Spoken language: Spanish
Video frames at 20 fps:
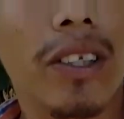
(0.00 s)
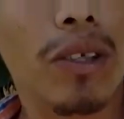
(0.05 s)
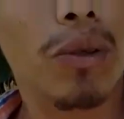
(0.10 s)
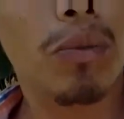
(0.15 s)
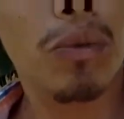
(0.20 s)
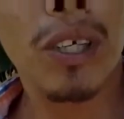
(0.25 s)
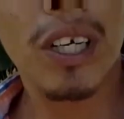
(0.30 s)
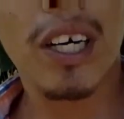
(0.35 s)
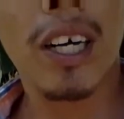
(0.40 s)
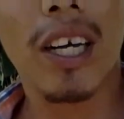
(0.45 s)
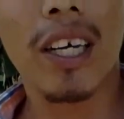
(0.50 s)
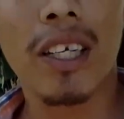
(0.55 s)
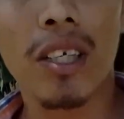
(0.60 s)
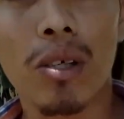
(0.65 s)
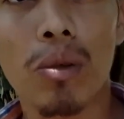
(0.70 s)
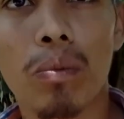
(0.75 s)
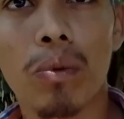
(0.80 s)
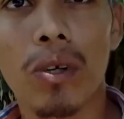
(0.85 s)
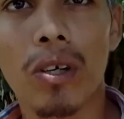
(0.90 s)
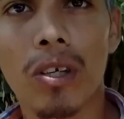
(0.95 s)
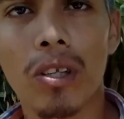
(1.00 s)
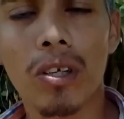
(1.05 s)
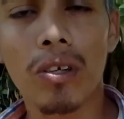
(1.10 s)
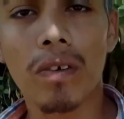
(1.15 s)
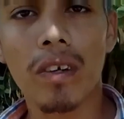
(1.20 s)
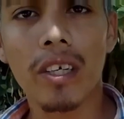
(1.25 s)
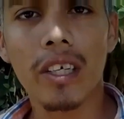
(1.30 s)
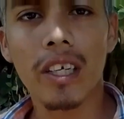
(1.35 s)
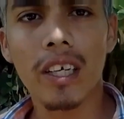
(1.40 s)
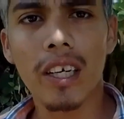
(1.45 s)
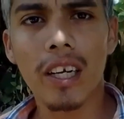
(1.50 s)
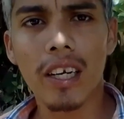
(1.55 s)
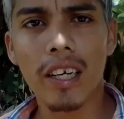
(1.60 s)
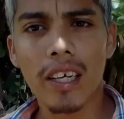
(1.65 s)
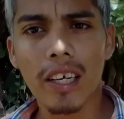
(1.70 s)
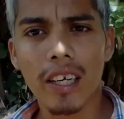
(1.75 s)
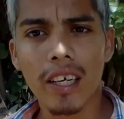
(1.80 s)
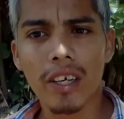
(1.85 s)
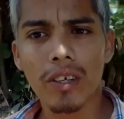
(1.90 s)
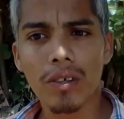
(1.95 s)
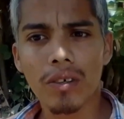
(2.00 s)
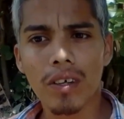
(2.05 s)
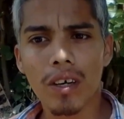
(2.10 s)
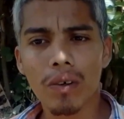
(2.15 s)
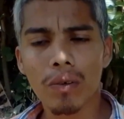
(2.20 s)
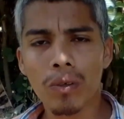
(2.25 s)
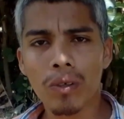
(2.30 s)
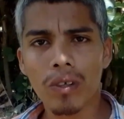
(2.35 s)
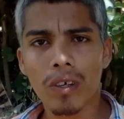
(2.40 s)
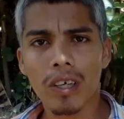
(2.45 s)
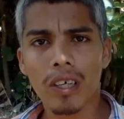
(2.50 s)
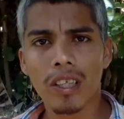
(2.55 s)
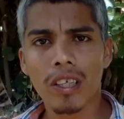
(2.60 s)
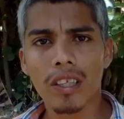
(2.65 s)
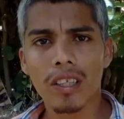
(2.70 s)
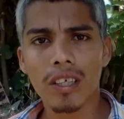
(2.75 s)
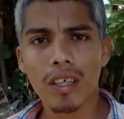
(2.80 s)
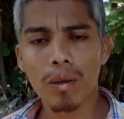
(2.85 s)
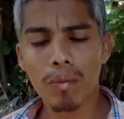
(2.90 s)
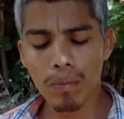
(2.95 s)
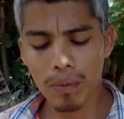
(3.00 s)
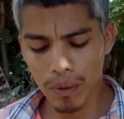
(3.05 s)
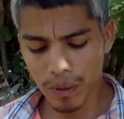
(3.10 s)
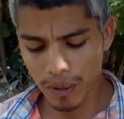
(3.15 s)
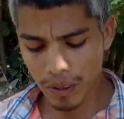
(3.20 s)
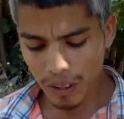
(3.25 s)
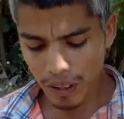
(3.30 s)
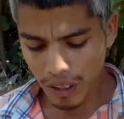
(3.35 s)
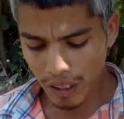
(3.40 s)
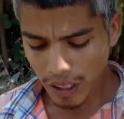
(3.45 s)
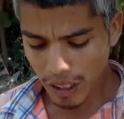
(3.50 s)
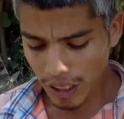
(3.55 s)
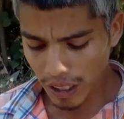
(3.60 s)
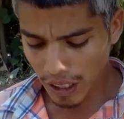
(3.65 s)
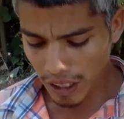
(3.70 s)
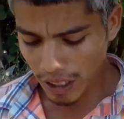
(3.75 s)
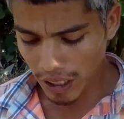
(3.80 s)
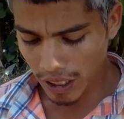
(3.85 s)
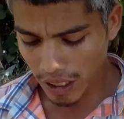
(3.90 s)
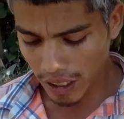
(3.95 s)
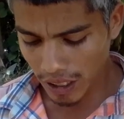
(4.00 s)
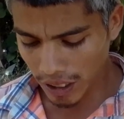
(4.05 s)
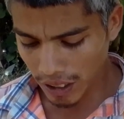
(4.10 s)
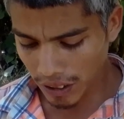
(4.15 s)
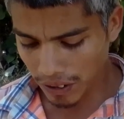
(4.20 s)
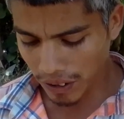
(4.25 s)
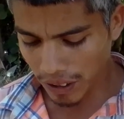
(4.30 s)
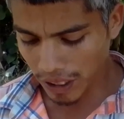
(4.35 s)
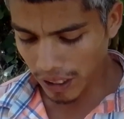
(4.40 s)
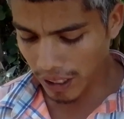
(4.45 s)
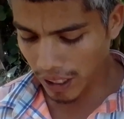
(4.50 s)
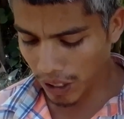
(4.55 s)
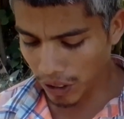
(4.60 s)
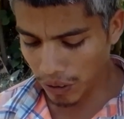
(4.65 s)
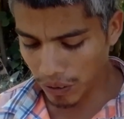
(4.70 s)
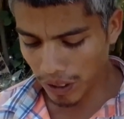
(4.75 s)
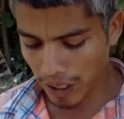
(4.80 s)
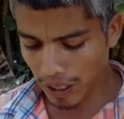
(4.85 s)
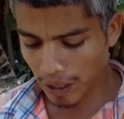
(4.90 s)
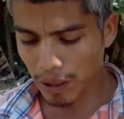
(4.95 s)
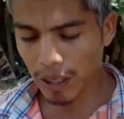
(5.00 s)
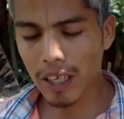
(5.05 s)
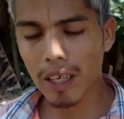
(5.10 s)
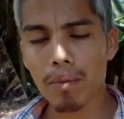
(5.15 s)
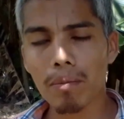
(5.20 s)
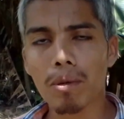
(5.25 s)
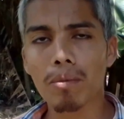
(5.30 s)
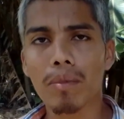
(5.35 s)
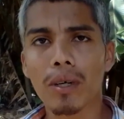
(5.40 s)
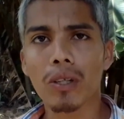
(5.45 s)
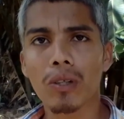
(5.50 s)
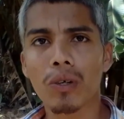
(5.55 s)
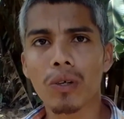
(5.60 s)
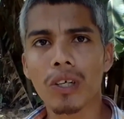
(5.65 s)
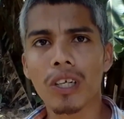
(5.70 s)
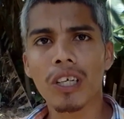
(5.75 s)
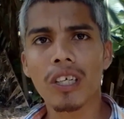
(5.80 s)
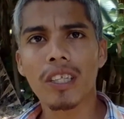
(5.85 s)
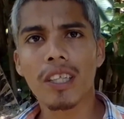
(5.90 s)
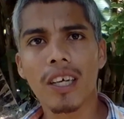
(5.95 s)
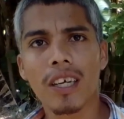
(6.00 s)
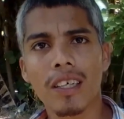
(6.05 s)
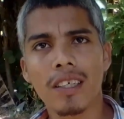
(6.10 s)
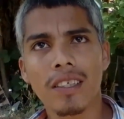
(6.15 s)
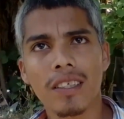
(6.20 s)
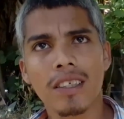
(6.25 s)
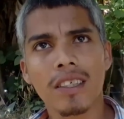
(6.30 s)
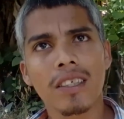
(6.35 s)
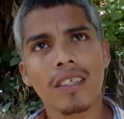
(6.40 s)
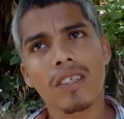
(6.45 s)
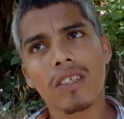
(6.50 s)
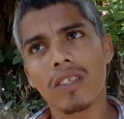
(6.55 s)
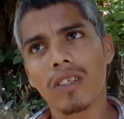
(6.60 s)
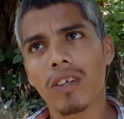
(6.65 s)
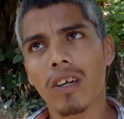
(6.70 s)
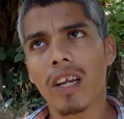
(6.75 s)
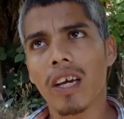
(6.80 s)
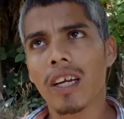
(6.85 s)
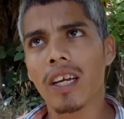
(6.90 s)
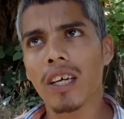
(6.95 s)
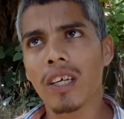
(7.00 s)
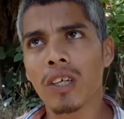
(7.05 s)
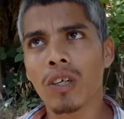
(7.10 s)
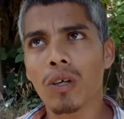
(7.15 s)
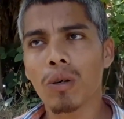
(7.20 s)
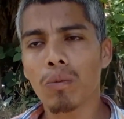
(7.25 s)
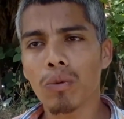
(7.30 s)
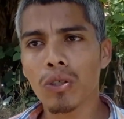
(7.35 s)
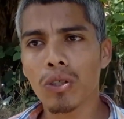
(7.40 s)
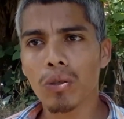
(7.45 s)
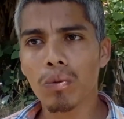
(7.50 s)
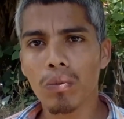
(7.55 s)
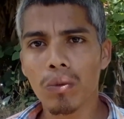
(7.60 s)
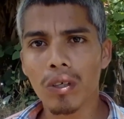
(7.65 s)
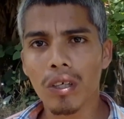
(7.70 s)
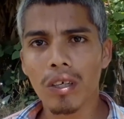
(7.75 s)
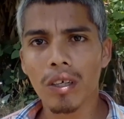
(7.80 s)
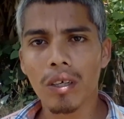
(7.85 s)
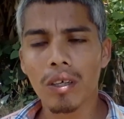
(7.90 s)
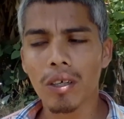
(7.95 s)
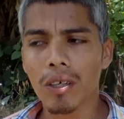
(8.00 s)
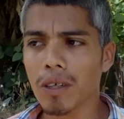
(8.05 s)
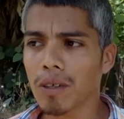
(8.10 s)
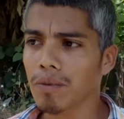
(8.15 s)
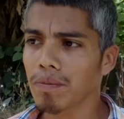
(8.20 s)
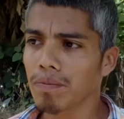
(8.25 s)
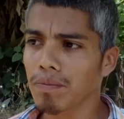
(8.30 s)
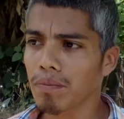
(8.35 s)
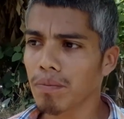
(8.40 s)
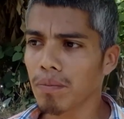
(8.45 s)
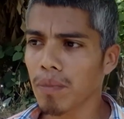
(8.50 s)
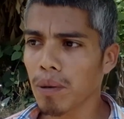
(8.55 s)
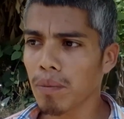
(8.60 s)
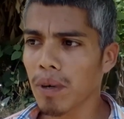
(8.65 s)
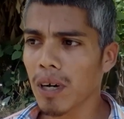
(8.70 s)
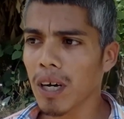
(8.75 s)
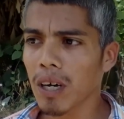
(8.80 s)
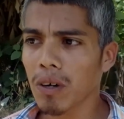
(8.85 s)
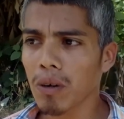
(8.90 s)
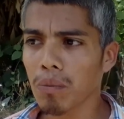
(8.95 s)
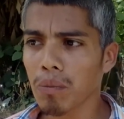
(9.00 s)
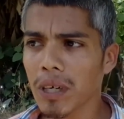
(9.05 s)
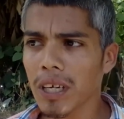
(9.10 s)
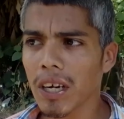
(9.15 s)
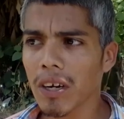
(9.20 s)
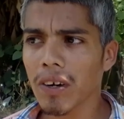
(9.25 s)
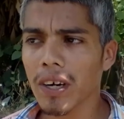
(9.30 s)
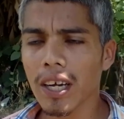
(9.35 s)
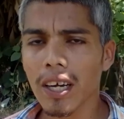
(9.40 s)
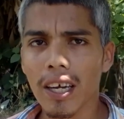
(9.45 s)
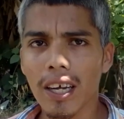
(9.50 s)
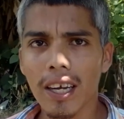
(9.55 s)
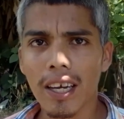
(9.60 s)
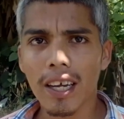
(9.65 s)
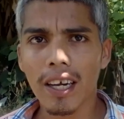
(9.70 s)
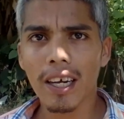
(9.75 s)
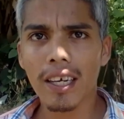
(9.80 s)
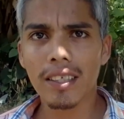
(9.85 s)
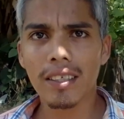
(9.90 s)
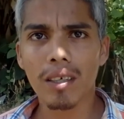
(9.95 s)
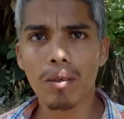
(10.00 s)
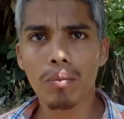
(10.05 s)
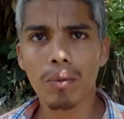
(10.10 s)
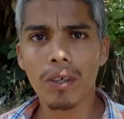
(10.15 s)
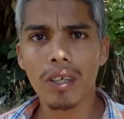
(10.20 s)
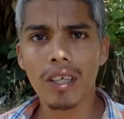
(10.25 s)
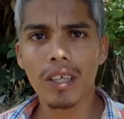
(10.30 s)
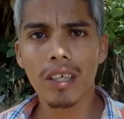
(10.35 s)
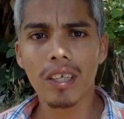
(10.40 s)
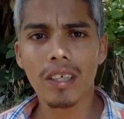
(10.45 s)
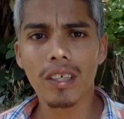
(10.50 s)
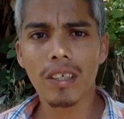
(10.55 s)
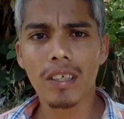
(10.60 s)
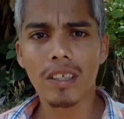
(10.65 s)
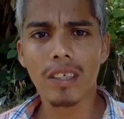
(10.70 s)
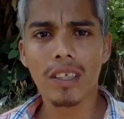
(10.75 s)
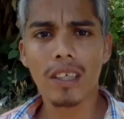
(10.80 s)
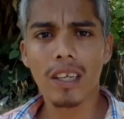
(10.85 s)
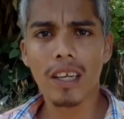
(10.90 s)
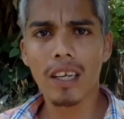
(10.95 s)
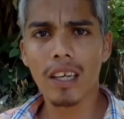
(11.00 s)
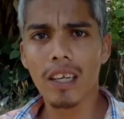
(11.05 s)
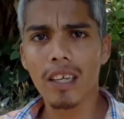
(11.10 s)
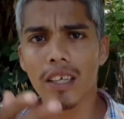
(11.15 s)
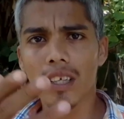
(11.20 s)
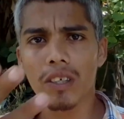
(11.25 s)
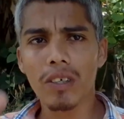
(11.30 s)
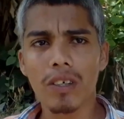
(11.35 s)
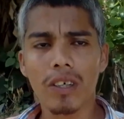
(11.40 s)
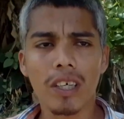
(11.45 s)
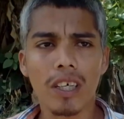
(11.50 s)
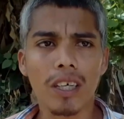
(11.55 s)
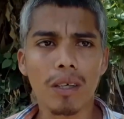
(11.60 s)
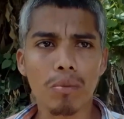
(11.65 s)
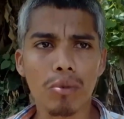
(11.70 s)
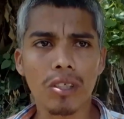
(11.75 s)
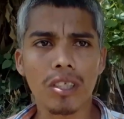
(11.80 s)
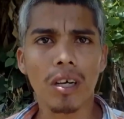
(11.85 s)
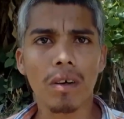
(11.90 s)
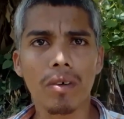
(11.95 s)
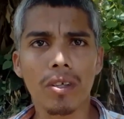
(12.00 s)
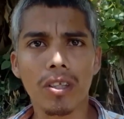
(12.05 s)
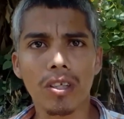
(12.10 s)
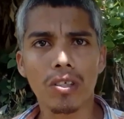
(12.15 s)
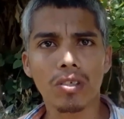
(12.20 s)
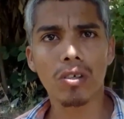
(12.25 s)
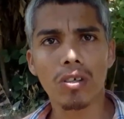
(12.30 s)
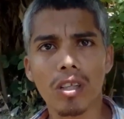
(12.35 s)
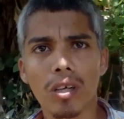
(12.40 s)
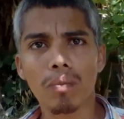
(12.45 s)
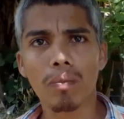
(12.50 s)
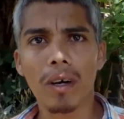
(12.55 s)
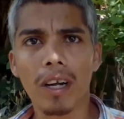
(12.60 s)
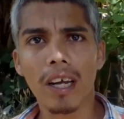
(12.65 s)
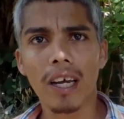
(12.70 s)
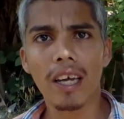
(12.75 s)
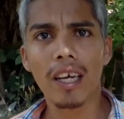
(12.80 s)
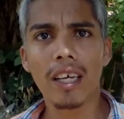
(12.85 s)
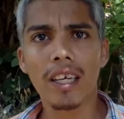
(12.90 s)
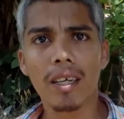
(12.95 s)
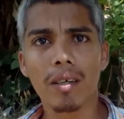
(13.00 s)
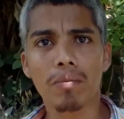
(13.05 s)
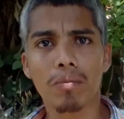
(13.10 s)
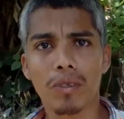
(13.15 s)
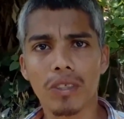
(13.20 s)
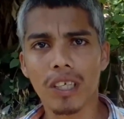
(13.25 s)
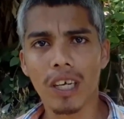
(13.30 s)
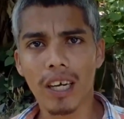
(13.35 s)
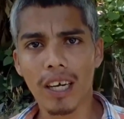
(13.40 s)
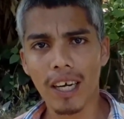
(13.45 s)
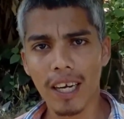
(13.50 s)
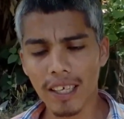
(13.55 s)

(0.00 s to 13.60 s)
estoy muy agradecido porque no es cualquiera el que le ayuda a uno en este tiempo. Y con esta ayuda que ella me mandó ahorita, yo le agradezco mucho porque vamos a comer ahora acá en la casa, pues, y le digo que muchas bendiciones para ella, muchas